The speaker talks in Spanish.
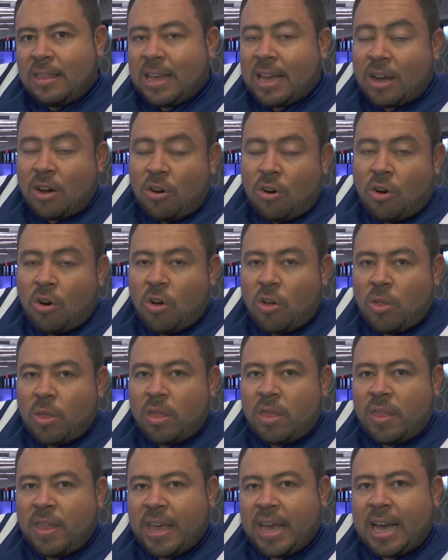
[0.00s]
dejó
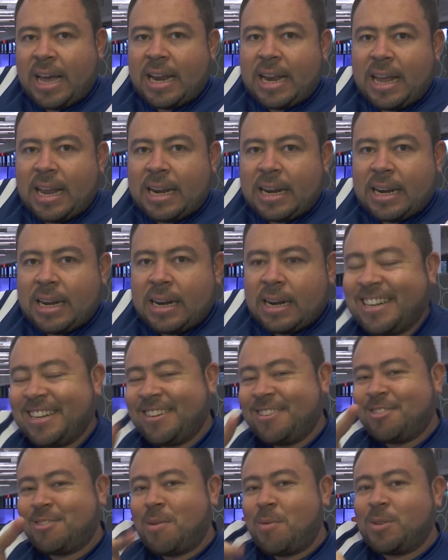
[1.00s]
de ganar.
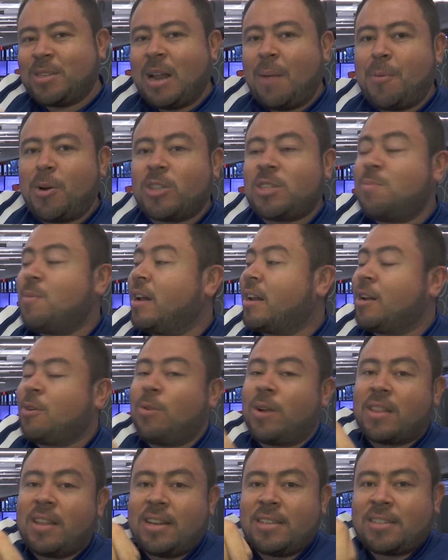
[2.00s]
Nos vemos a la próxima.
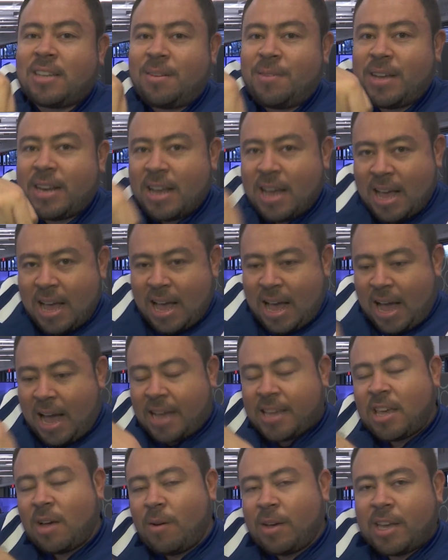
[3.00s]
Recuerden escribir
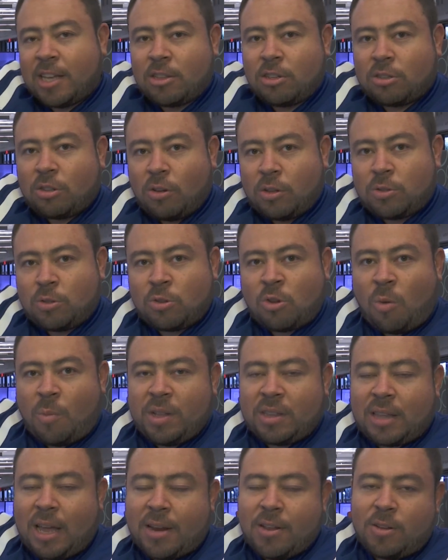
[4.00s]
aquí abajito todos sus
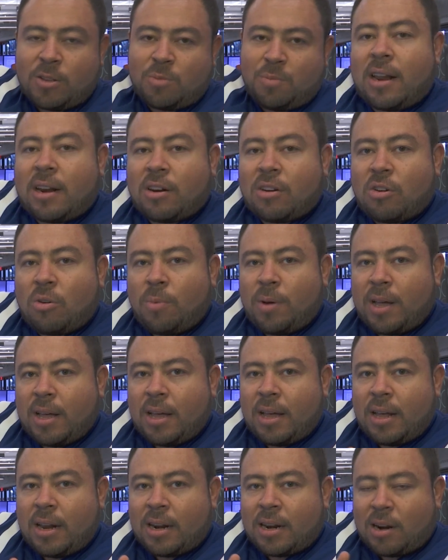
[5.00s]
comentarios.
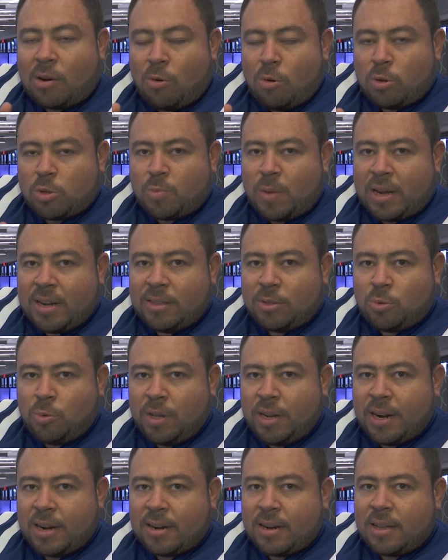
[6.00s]
Arroba Raúl Guzmán en
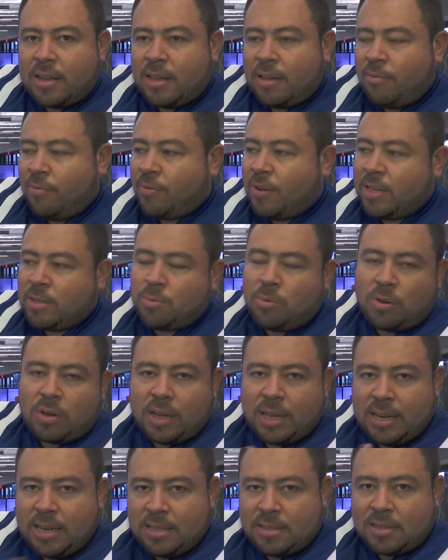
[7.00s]
Twitter, en Facebook,
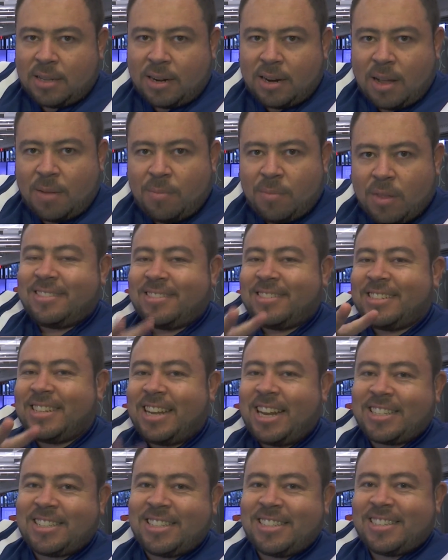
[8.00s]
en Instagram.
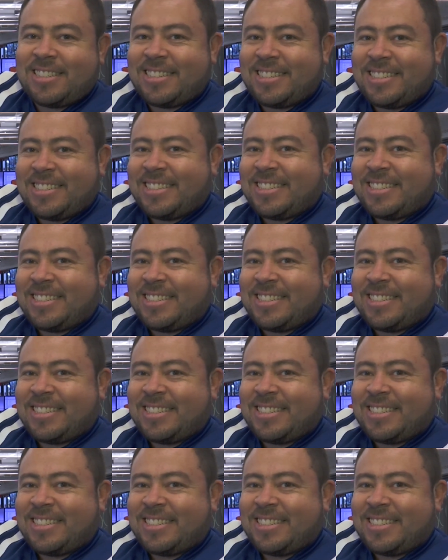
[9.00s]
Gracias.